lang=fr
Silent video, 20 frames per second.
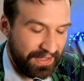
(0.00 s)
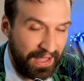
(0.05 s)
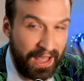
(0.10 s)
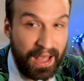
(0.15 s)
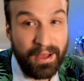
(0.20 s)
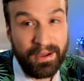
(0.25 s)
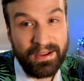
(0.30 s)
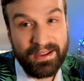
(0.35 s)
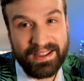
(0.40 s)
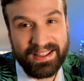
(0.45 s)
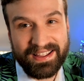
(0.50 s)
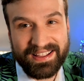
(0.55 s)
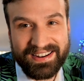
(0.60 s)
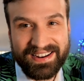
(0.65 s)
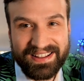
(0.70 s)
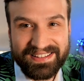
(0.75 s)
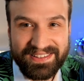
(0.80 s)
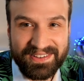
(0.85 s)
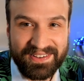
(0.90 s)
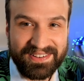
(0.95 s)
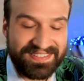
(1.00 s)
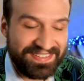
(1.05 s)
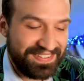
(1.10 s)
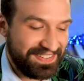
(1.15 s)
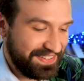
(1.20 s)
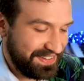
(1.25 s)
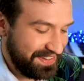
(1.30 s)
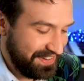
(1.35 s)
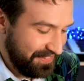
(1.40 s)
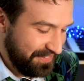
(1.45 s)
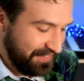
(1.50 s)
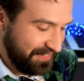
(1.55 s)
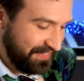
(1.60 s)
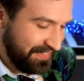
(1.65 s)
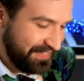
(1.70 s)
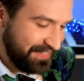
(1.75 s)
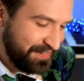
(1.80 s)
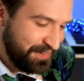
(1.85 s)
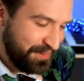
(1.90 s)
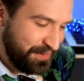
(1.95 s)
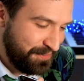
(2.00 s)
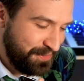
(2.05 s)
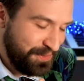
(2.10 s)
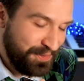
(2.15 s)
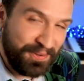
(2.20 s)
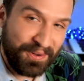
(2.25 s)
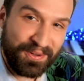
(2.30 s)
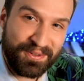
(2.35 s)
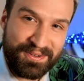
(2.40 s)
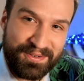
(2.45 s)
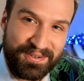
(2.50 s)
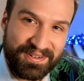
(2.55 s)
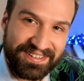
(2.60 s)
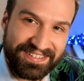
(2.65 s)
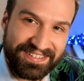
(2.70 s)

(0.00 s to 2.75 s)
Ah ouais, là, t'es enregistré en, en flux tendu. Hein.